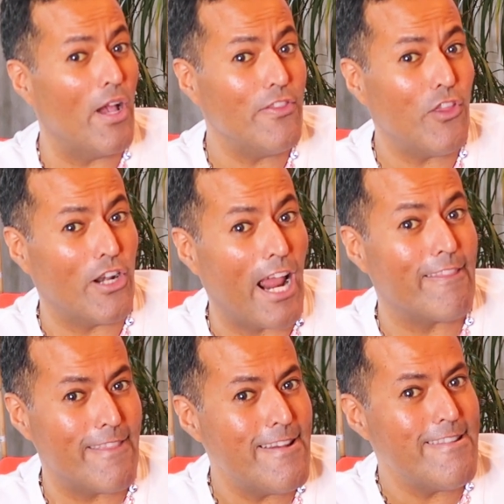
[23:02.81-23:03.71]
pueden
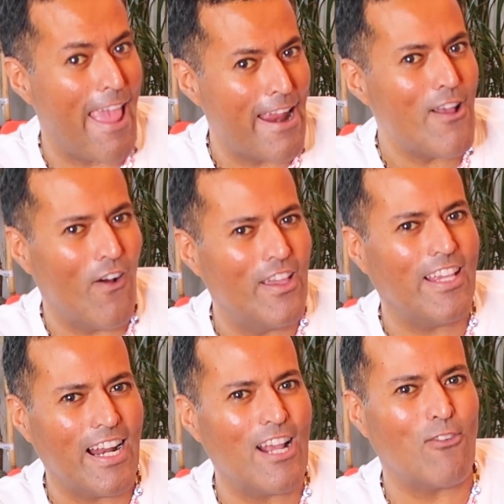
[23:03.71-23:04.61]
donar dinero,
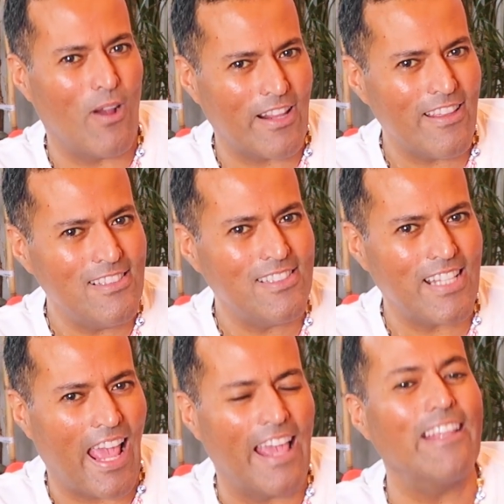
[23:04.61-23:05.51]
oigan,
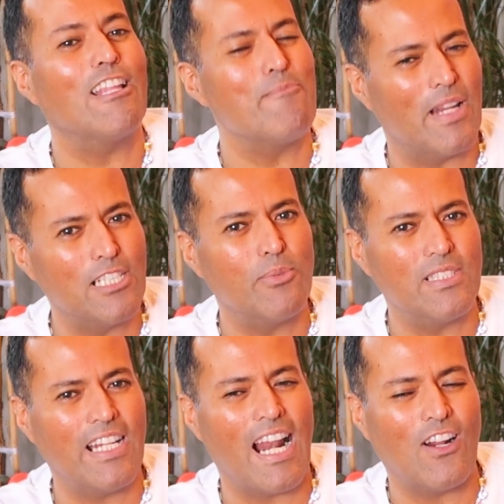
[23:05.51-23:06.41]
acuérdense. Y también les
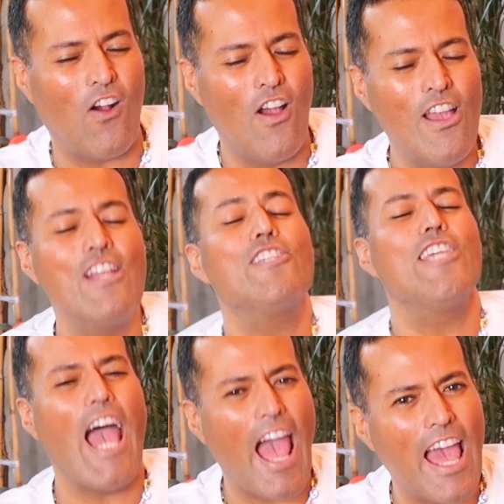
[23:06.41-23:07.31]
voy a decir algo.
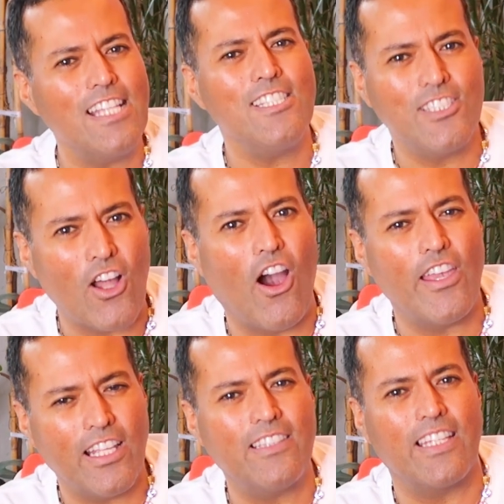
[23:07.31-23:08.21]
Ya
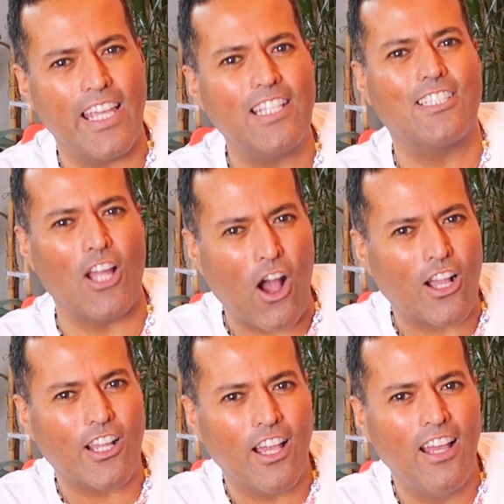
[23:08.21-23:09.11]
estoy en
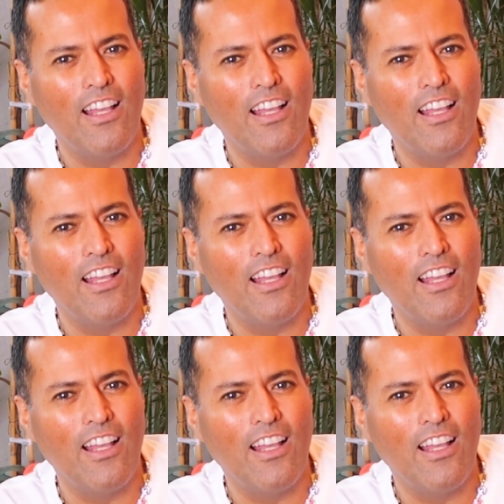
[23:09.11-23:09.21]
TikTok.